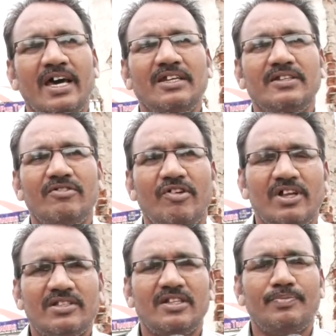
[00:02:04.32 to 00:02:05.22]
తారీఖున
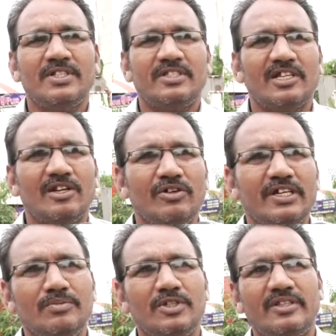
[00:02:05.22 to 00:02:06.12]
ఇవ్వవలసిన పెన్షన్లు
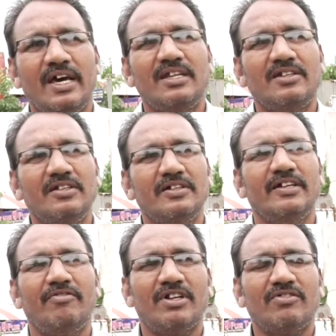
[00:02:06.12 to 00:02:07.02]
ఎనిమిదో తారీఖున
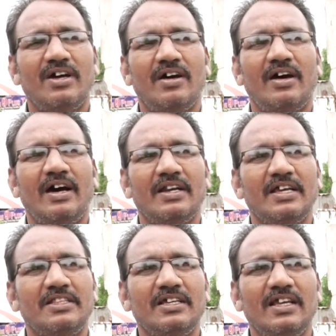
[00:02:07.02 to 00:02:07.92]
ఇవ్వటం
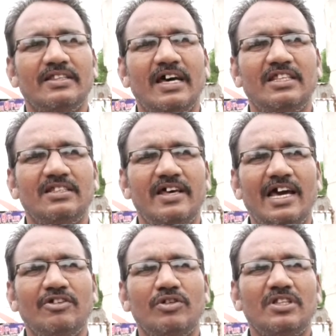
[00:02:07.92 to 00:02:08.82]
అనేది అది
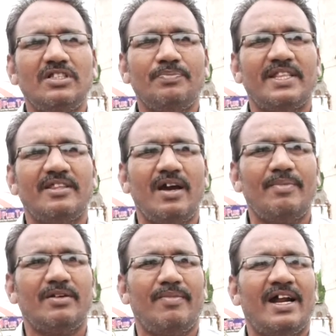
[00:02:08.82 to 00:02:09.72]
దాని గురించి పెద్దగా
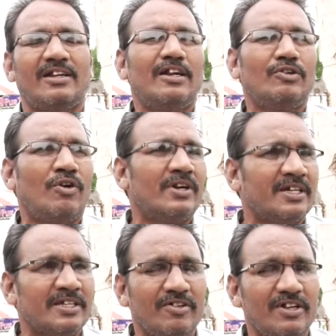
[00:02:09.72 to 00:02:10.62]
మనం
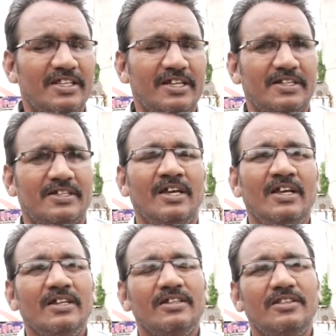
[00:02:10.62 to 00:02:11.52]
మాట్లాడుకోవడానికి ఏం లేదండి
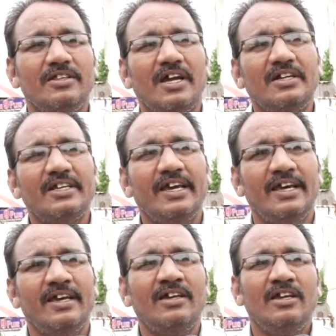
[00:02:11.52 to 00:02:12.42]
ఎందుకంటే
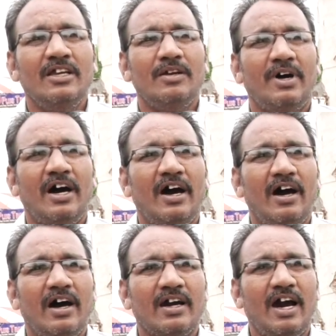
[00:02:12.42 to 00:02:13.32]

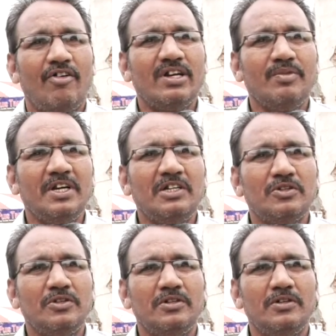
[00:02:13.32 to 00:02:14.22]

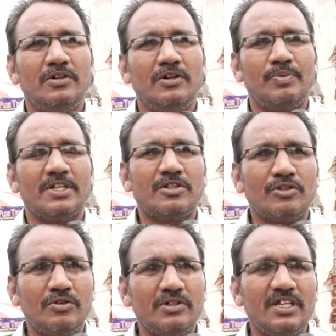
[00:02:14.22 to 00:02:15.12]
గవర్నమెంటు
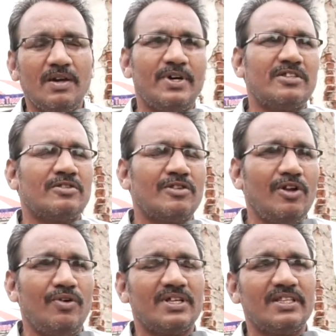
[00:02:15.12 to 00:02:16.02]
ప్రస్తుతం ఏ
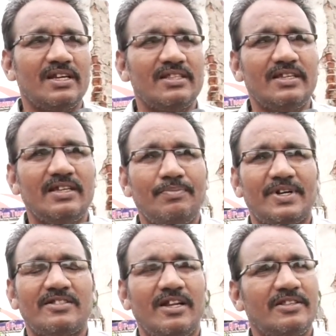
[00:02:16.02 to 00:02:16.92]
పరిస్థితుల్లో ఉన్నదనేది
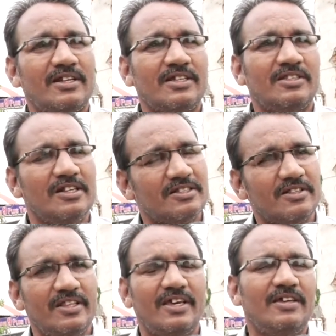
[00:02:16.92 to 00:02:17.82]
ప్రజలందరికీ
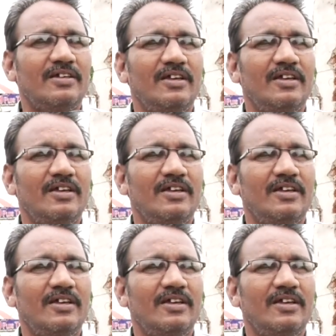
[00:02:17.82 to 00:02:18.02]
తెలిసిందే